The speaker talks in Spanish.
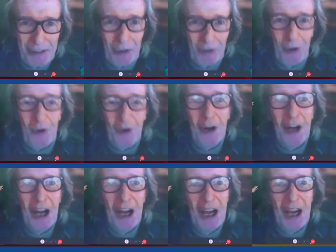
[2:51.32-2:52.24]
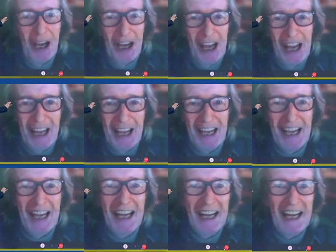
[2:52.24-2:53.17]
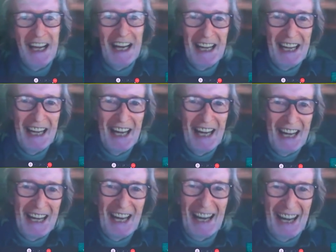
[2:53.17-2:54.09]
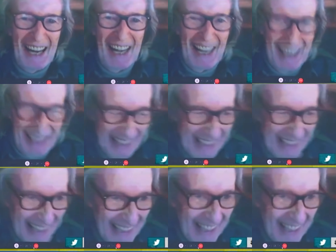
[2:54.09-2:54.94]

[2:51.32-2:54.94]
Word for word: No, bueno, por eso, por eso, pero para, para, José. José, eh, quiero una